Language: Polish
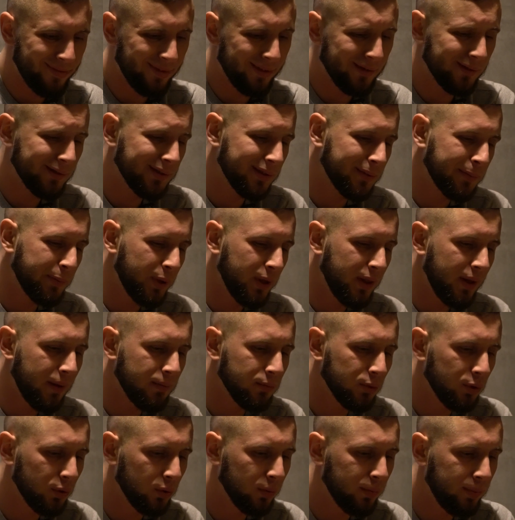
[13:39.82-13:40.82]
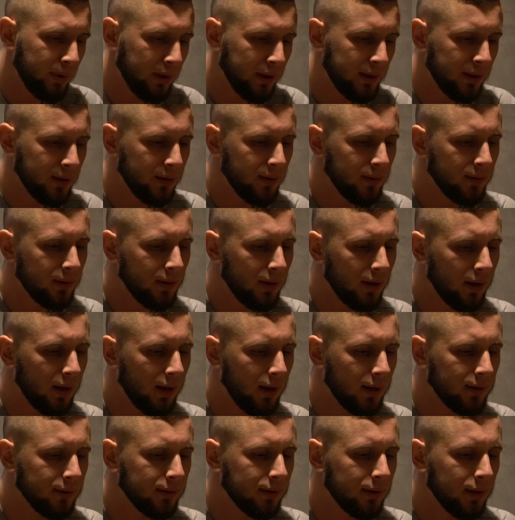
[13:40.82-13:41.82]
No, spinam dupę i
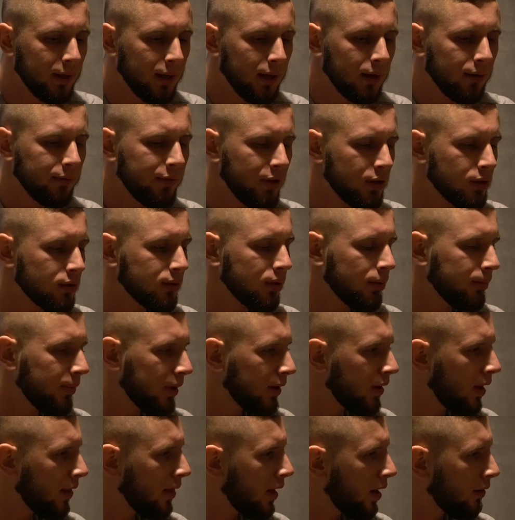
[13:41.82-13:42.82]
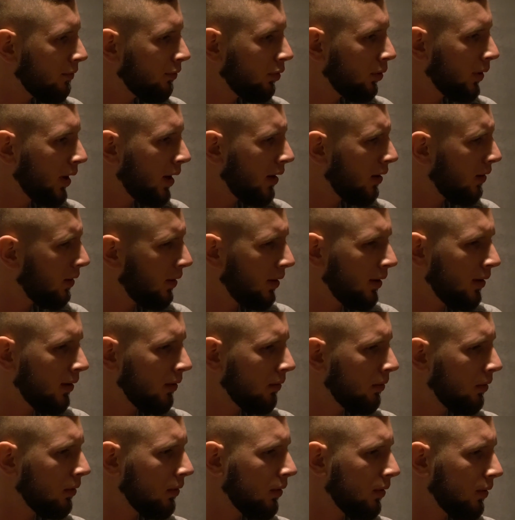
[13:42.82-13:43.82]
ten. Wiesz, co mnie denerwuje?
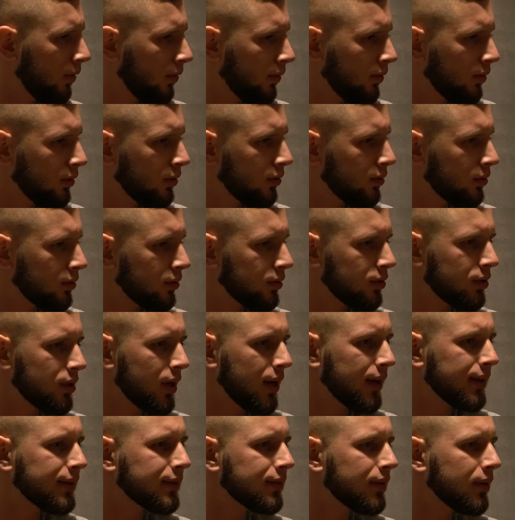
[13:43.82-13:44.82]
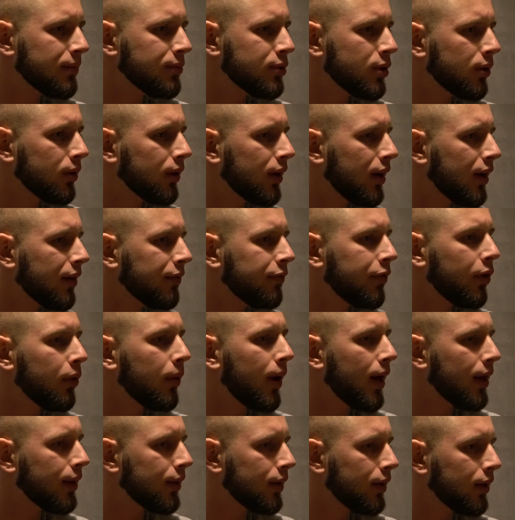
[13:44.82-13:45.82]
Co denerwuje? Że jestem ciągle
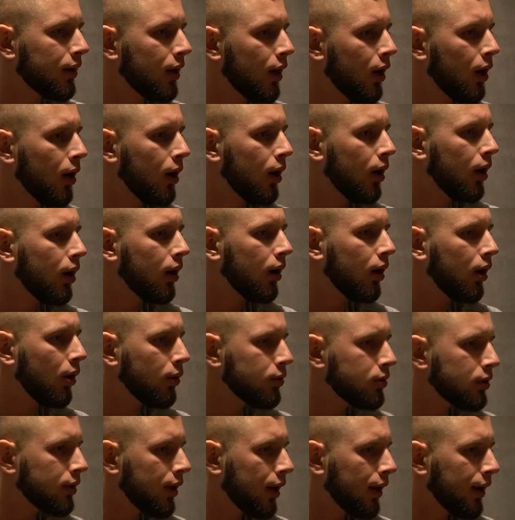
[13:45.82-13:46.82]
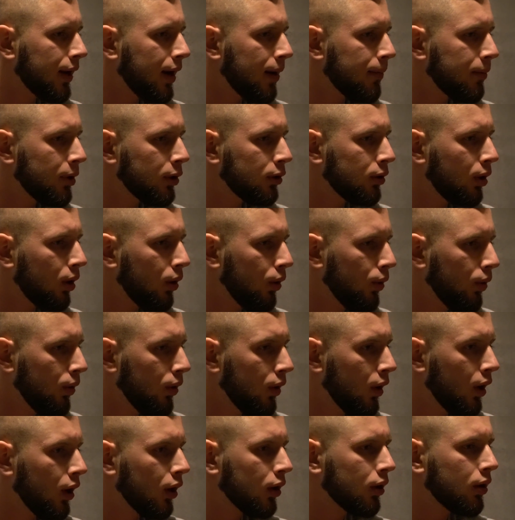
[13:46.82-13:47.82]
wołany. Chodź, nagramy to,
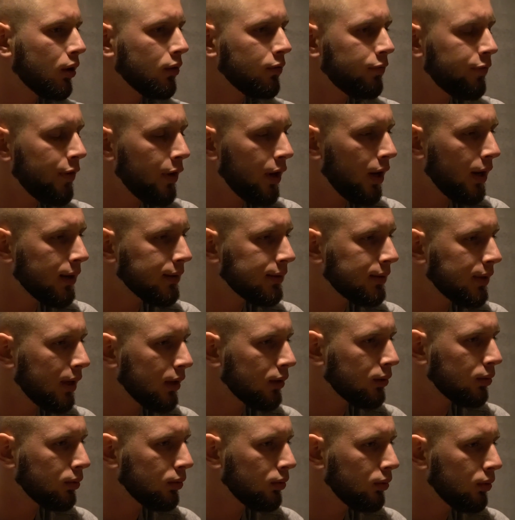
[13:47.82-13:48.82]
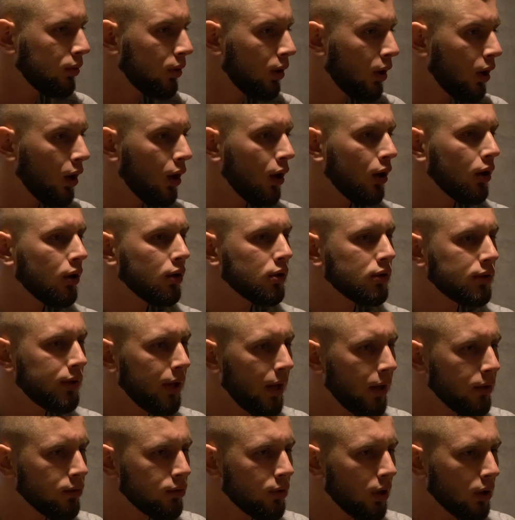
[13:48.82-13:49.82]
konferencja tu,
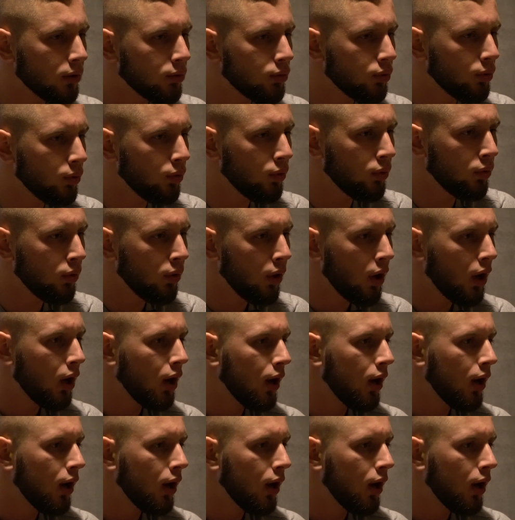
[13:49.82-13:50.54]
zdjęcia tu.